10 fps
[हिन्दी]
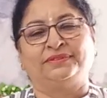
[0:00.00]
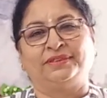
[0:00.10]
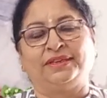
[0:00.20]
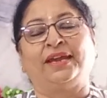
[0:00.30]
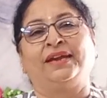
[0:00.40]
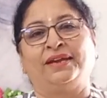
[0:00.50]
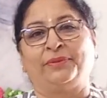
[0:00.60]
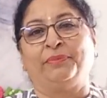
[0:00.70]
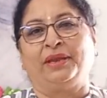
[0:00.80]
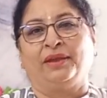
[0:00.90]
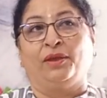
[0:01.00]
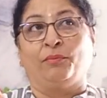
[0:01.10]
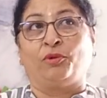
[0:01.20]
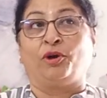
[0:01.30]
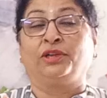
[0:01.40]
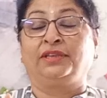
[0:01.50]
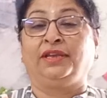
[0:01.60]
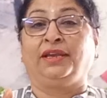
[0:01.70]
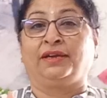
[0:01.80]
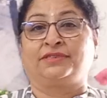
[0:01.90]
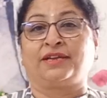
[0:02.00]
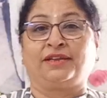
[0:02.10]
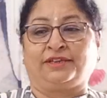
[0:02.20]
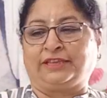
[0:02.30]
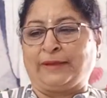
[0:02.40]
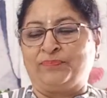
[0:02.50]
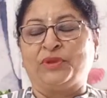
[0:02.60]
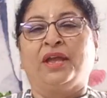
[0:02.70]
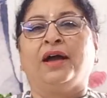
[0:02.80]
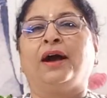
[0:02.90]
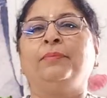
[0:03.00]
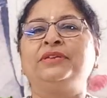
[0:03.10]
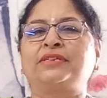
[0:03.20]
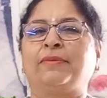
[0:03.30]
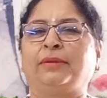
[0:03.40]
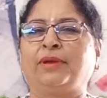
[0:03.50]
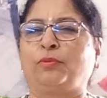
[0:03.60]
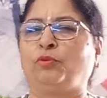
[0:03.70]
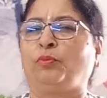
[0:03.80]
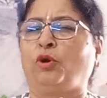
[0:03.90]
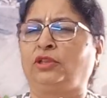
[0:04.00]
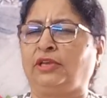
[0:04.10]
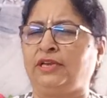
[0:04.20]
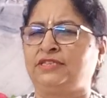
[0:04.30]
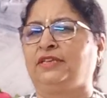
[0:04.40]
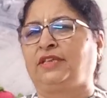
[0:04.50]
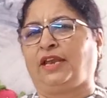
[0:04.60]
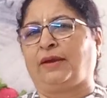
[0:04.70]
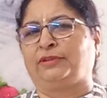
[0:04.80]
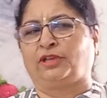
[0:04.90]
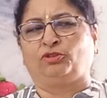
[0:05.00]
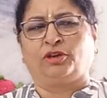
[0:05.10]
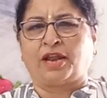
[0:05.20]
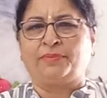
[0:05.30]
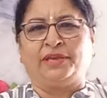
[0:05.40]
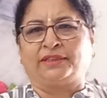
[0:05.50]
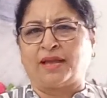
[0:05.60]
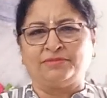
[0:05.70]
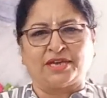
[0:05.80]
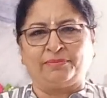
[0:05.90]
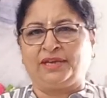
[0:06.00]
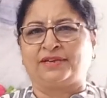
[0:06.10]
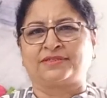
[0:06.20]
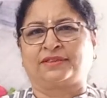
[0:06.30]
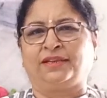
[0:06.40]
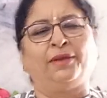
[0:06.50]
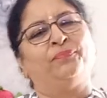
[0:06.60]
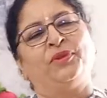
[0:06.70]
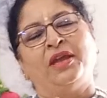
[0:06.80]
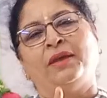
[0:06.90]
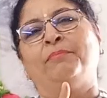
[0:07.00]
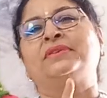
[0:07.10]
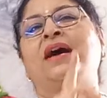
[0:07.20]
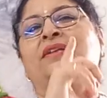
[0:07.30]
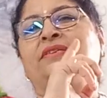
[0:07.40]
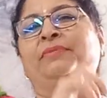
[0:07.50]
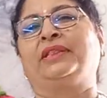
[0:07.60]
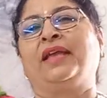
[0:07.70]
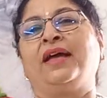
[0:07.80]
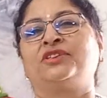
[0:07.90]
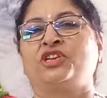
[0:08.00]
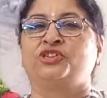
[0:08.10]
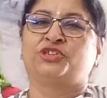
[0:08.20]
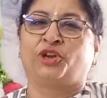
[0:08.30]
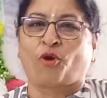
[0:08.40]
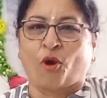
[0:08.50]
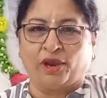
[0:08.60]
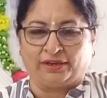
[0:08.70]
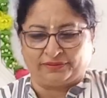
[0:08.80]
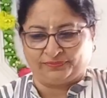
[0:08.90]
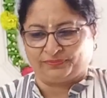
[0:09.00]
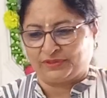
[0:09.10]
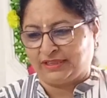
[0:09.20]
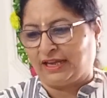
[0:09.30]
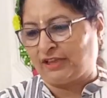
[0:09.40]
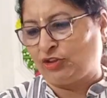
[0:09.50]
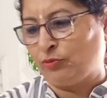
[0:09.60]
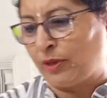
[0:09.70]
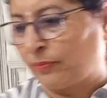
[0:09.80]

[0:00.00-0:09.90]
ठीक है घर में बहुत ही अच्छा लगता है अब इसके बाद मैं आपको बहुत ईजी तरीका बताती हूँ अगर आप ये ताम झाम नहीं कर सकते ना बाजार से मिलते हैं असेंशियल ऑयल दिखाती हूँ मैं